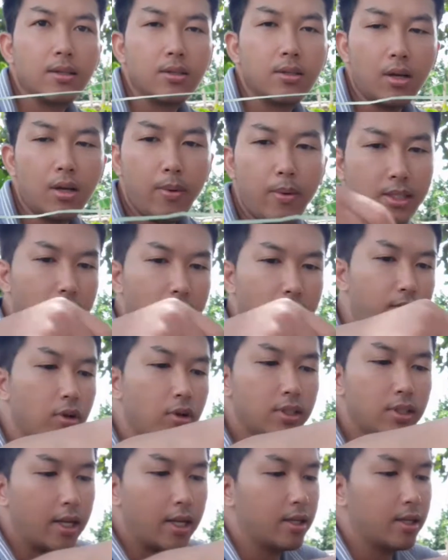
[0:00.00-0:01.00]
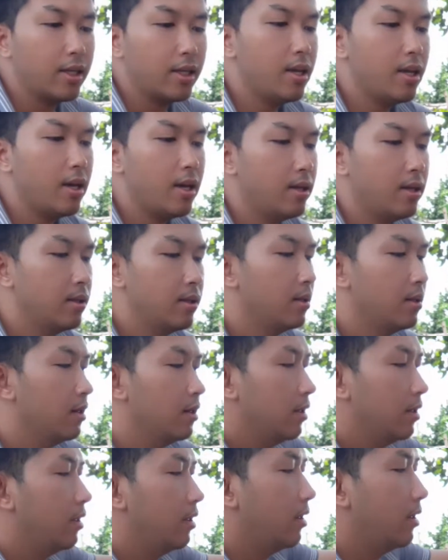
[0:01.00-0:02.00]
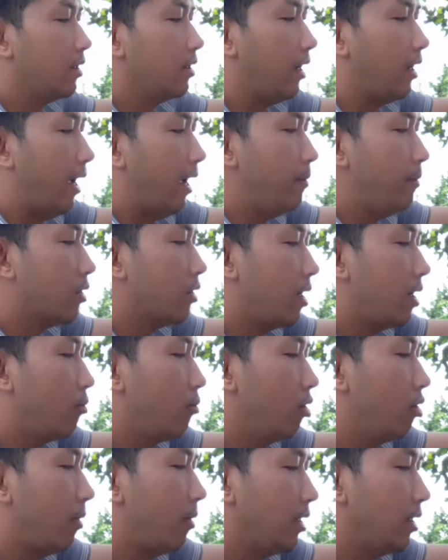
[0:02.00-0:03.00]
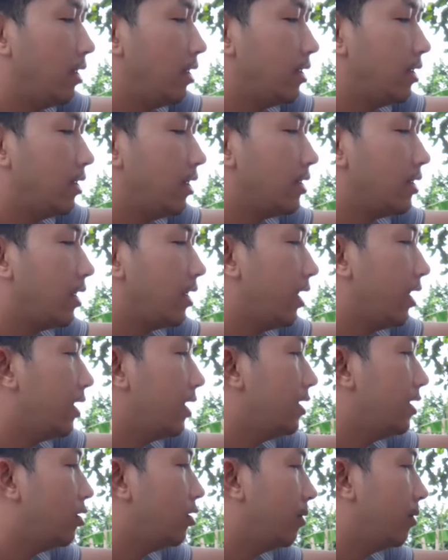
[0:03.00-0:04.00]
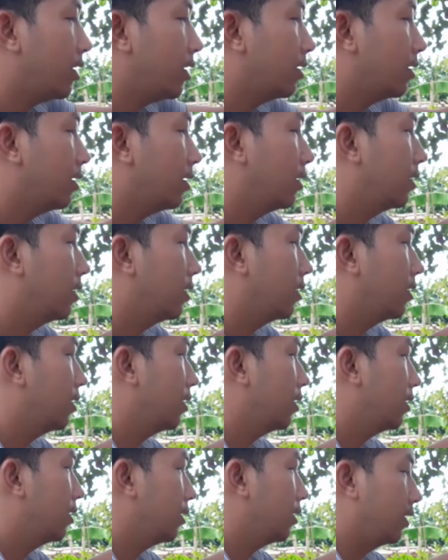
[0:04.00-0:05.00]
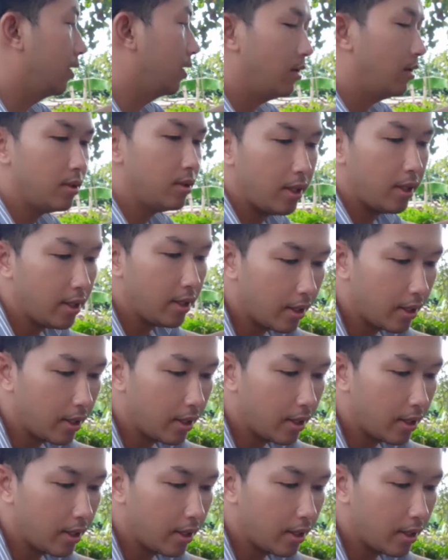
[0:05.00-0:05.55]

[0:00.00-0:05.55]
Rồi các bạn sẽ vuốt sạch cái cám hoặc là bụi bẩn ở trên cái dây đi cho mình, để nó dễ